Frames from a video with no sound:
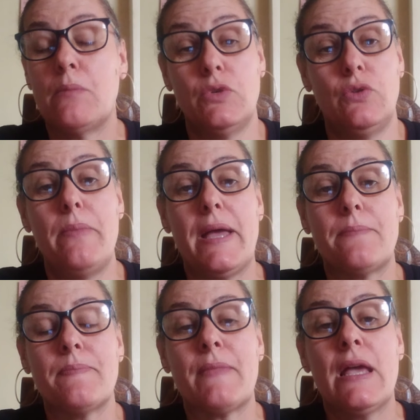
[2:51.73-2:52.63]
Muito
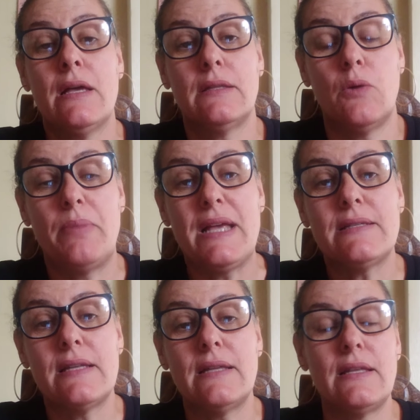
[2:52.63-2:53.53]
bem, então
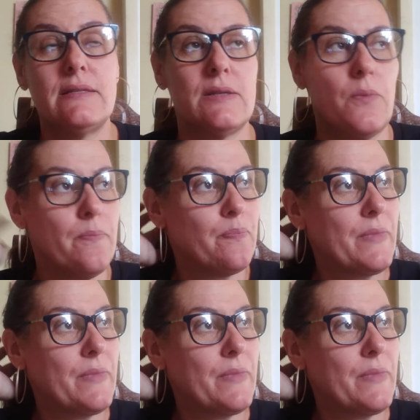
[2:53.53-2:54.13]
prestem atenção.